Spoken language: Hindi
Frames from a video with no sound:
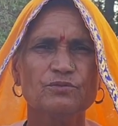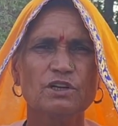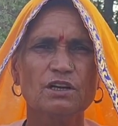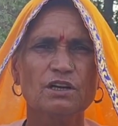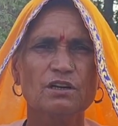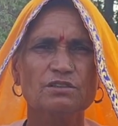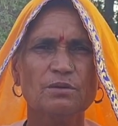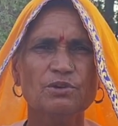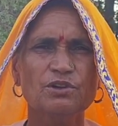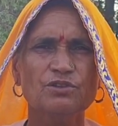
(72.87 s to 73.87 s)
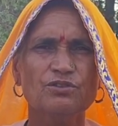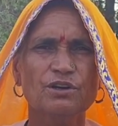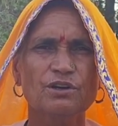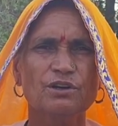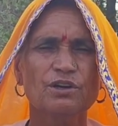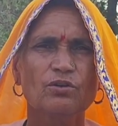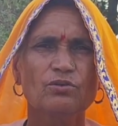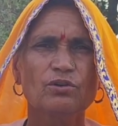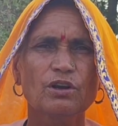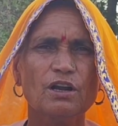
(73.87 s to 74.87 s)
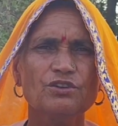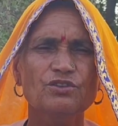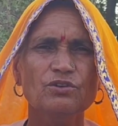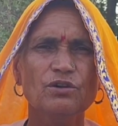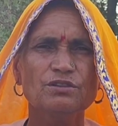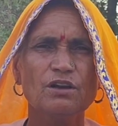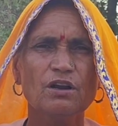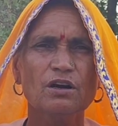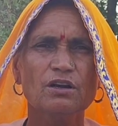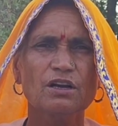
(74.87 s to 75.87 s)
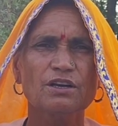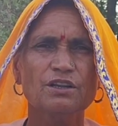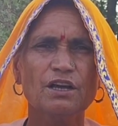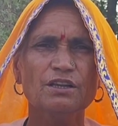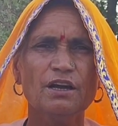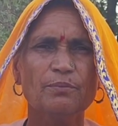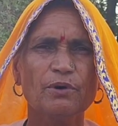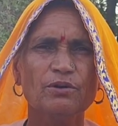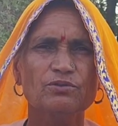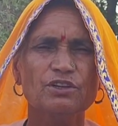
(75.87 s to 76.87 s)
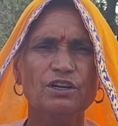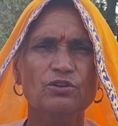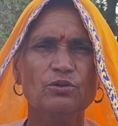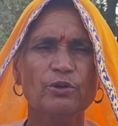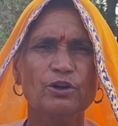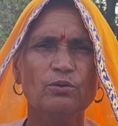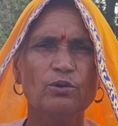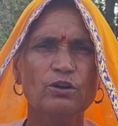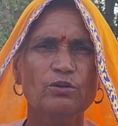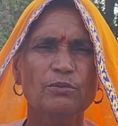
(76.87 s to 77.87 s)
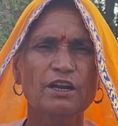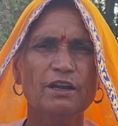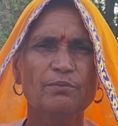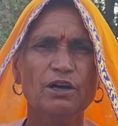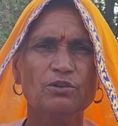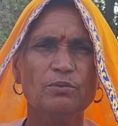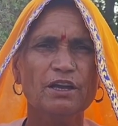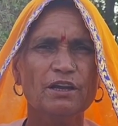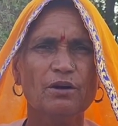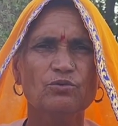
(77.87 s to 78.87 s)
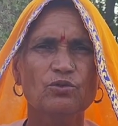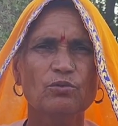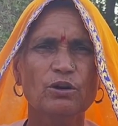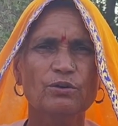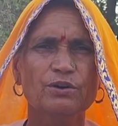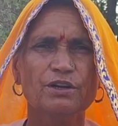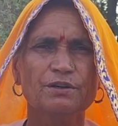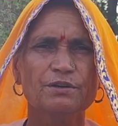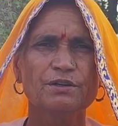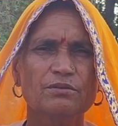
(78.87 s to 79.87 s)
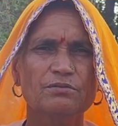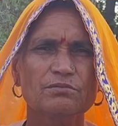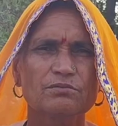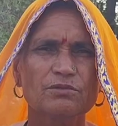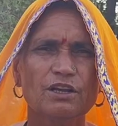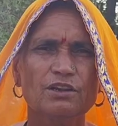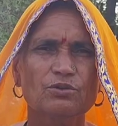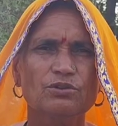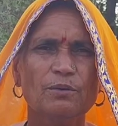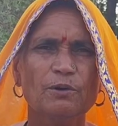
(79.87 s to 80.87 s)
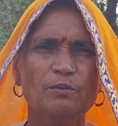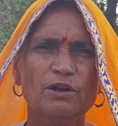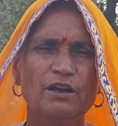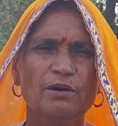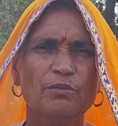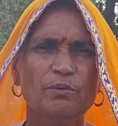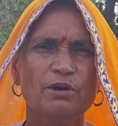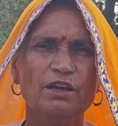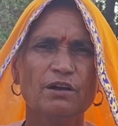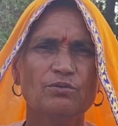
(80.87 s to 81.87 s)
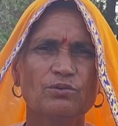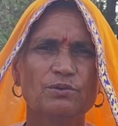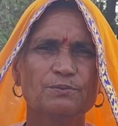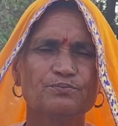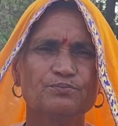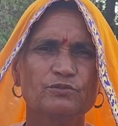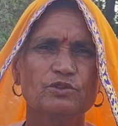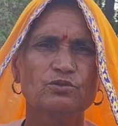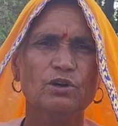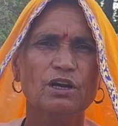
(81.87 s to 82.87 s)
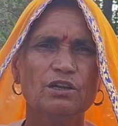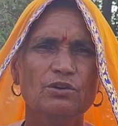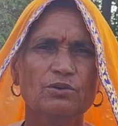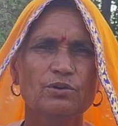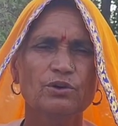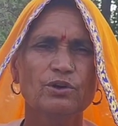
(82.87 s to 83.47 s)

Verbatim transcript: तड़का रक्षाबंधन से उन राज्य होगा सारा घर का खिंदा दिया पर सेठ को बेटो बोले मैं लेबा तो मैं ही आऊँगा बोले उन्हें ले तो जा पर मैं ले बा मैं ही आऊँगा वो कह दियो